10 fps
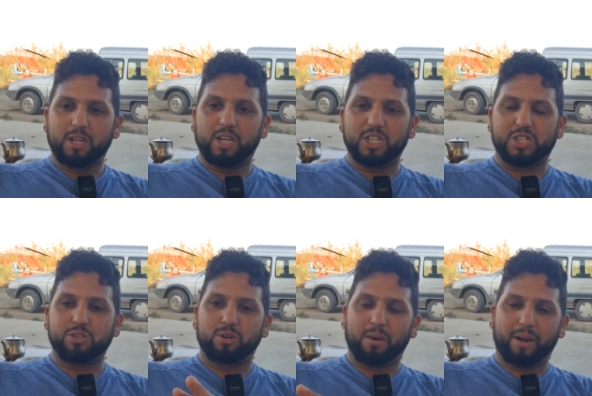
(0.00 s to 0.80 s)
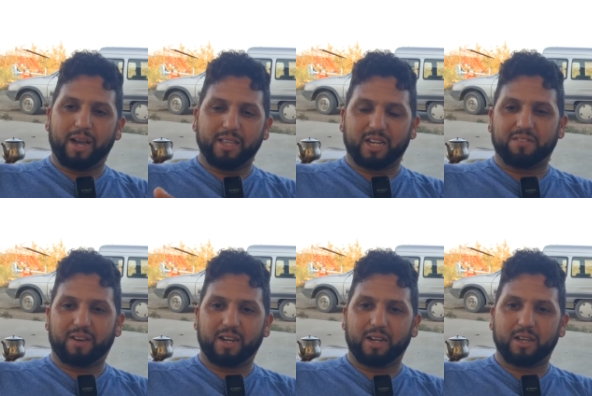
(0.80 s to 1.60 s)
يهجنوها مع هذاك
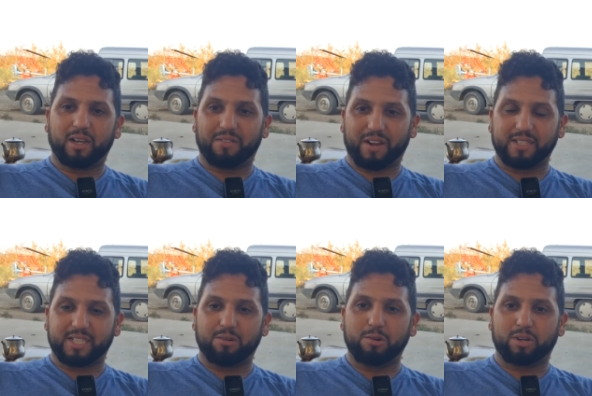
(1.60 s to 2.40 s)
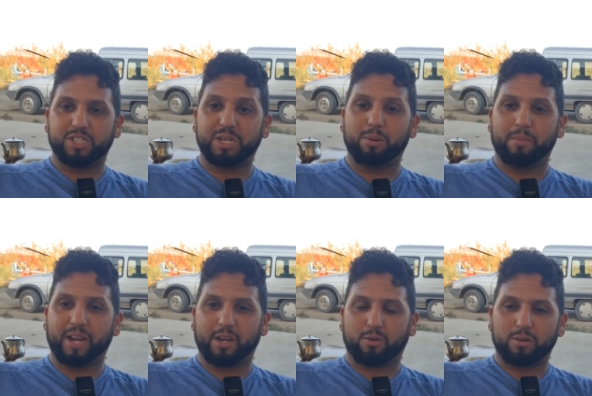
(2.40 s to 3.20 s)
الفحل الفرنساوي وكتجيب
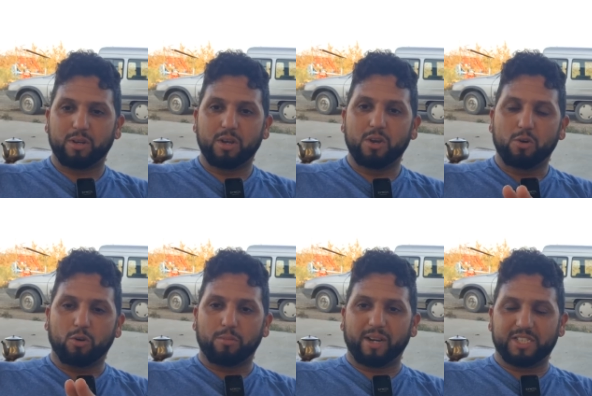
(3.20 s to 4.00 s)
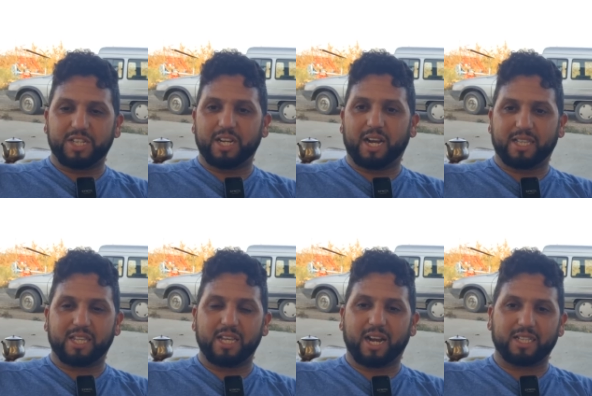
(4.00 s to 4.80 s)
الميرينو والمانشيكا
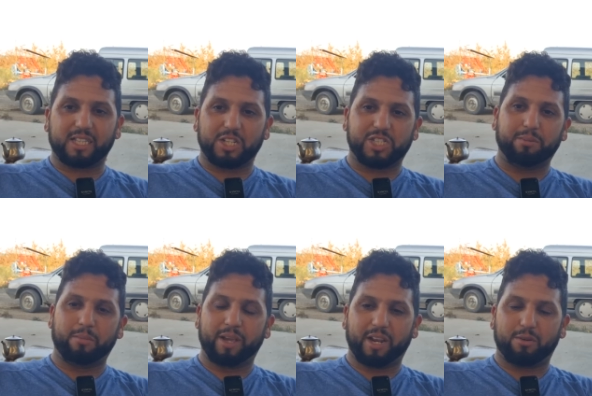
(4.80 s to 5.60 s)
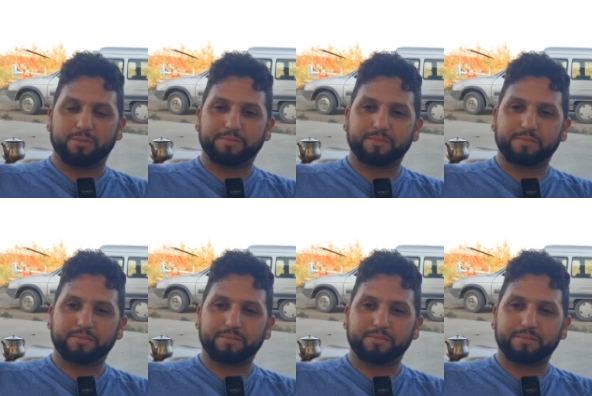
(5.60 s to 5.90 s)
حتى هي كتقدر تجيب الميرينو